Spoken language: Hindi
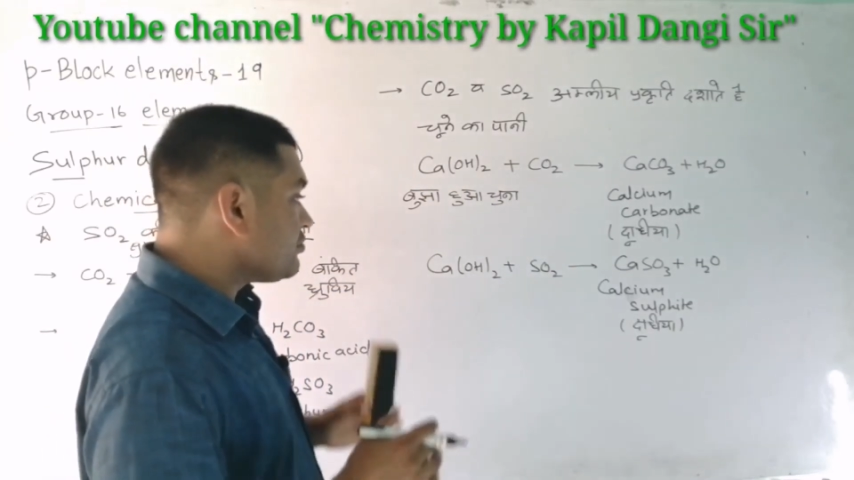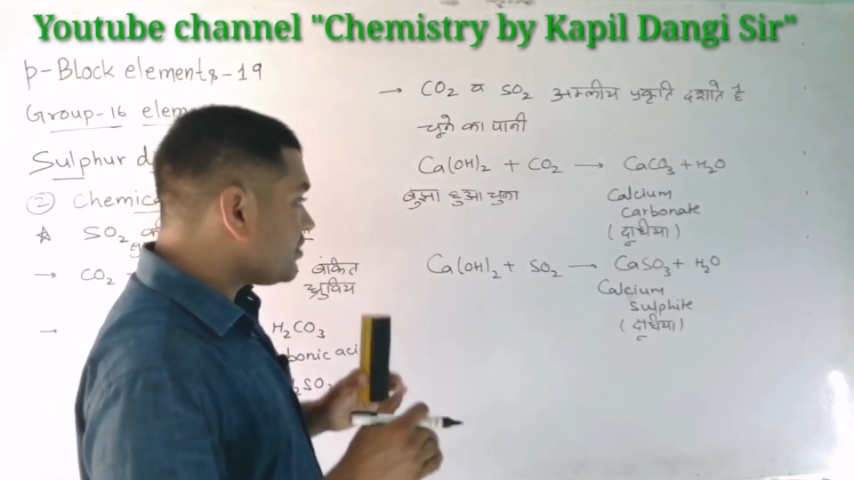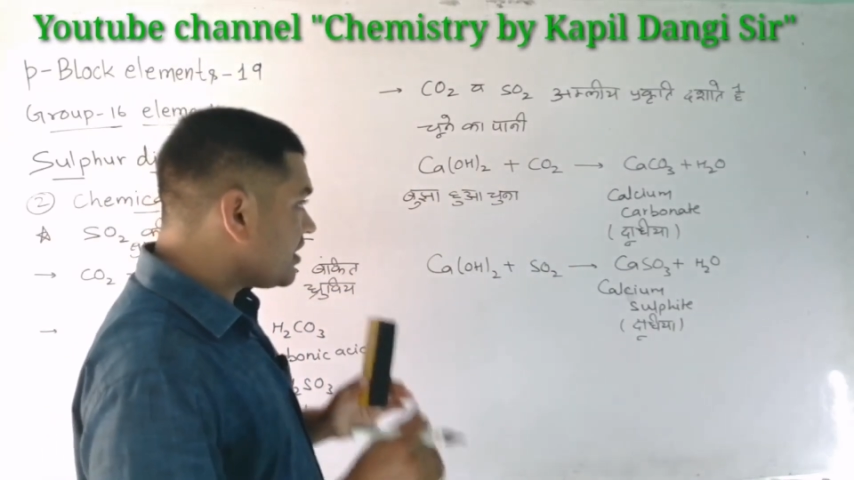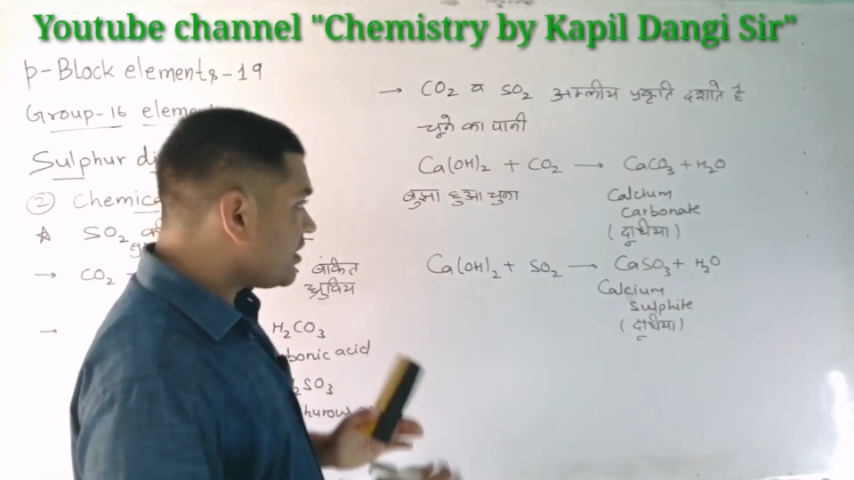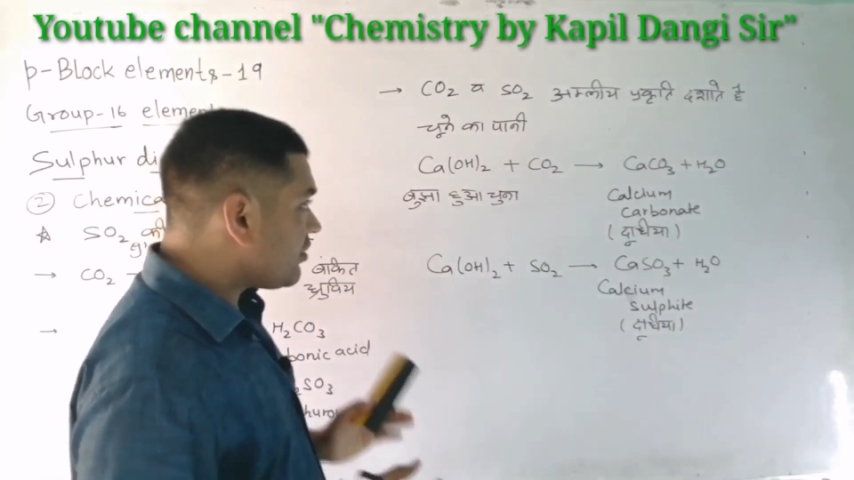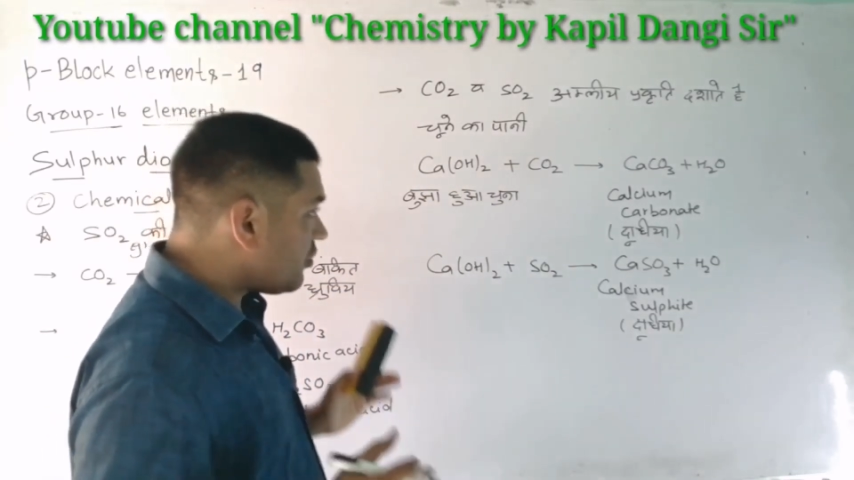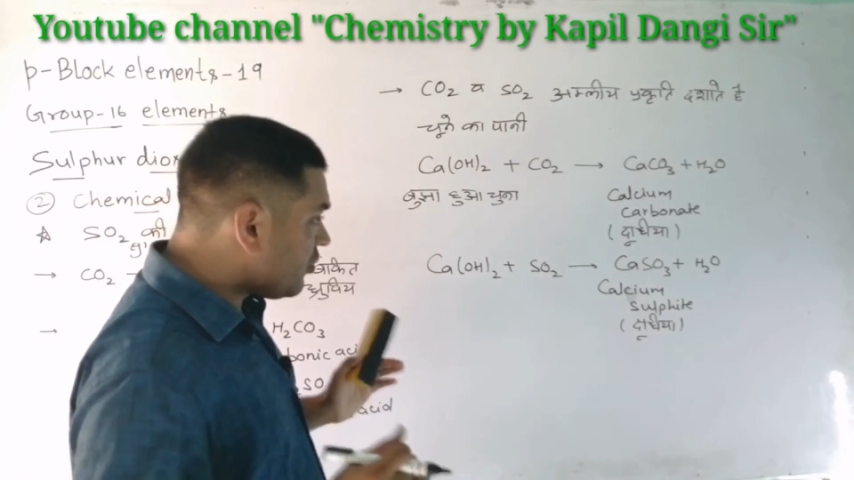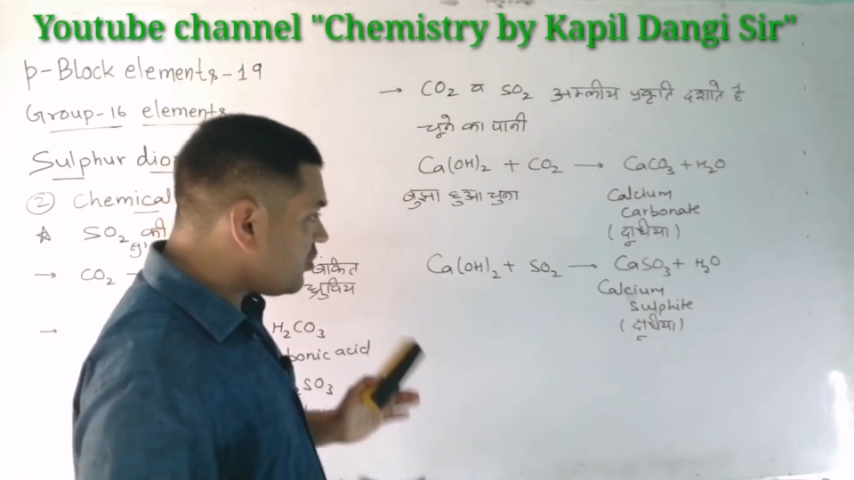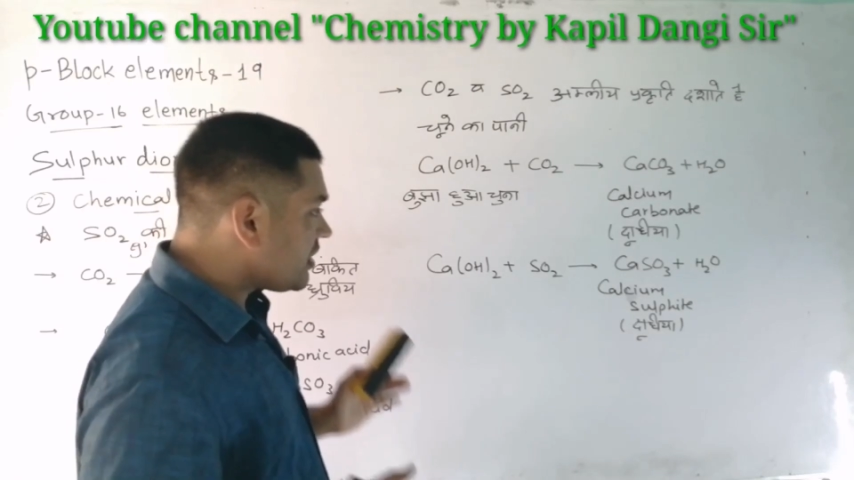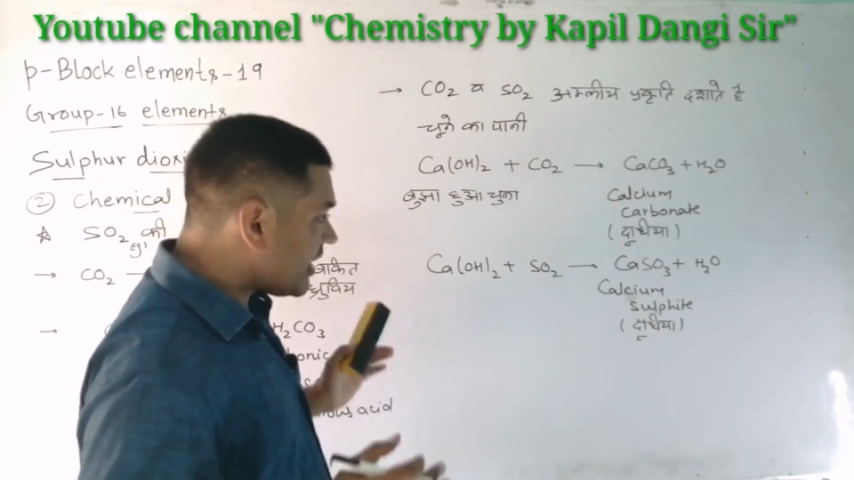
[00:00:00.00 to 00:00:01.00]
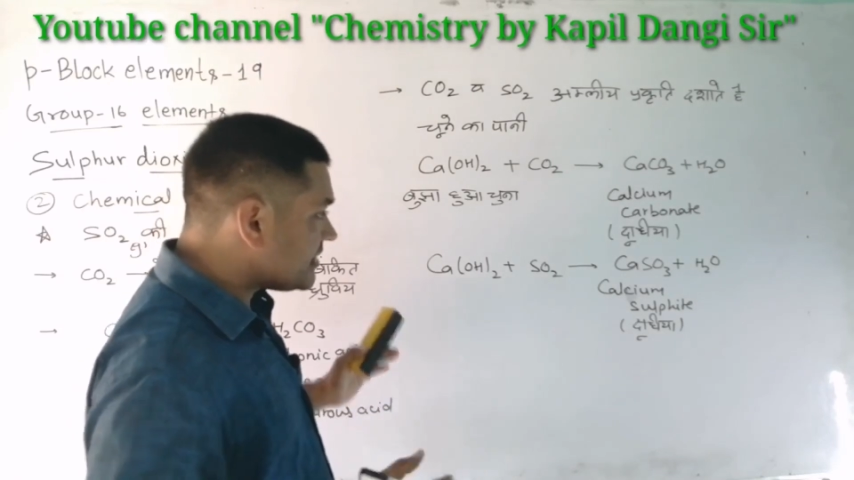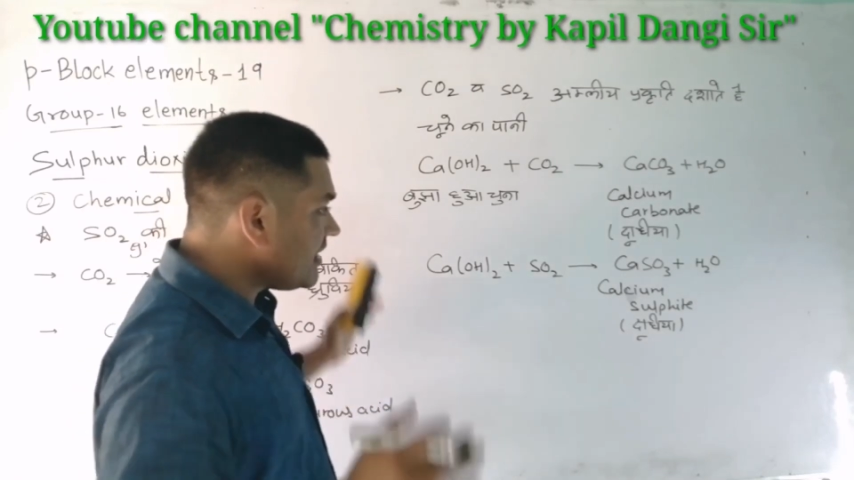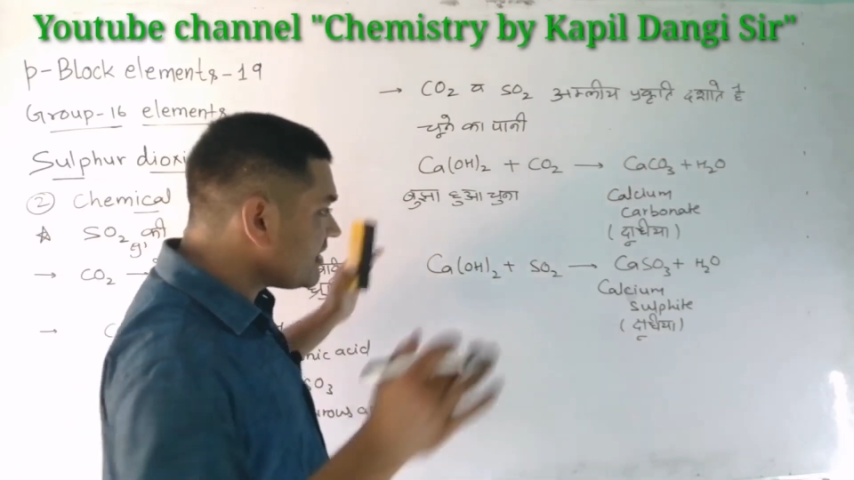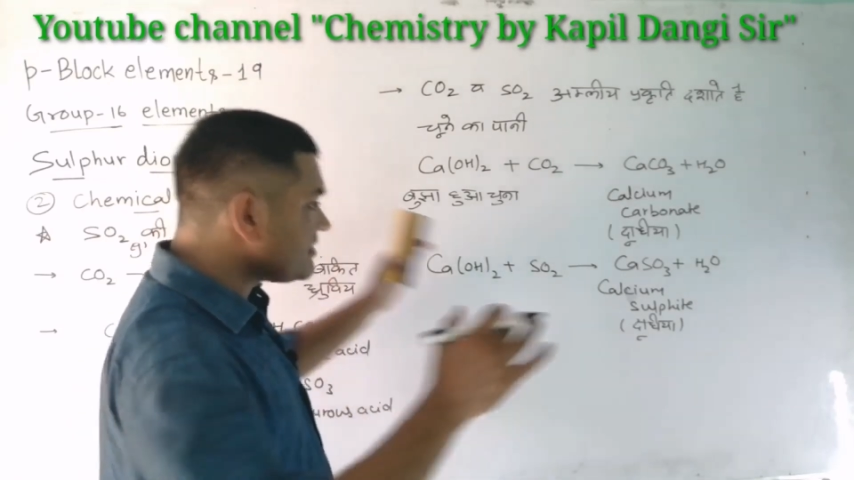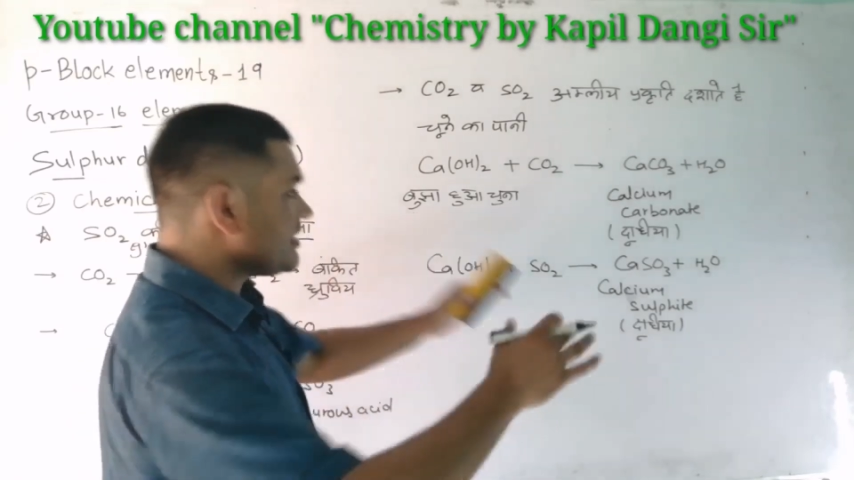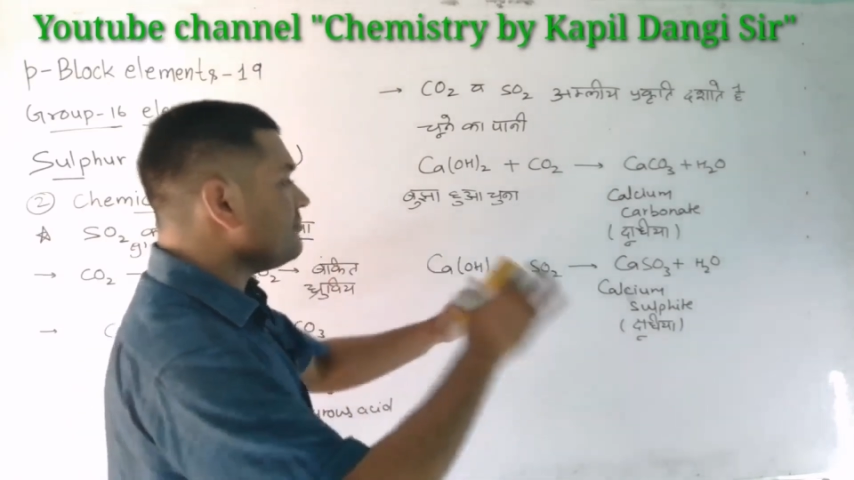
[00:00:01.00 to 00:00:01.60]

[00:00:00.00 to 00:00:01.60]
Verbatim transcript: तो अगर और अधिक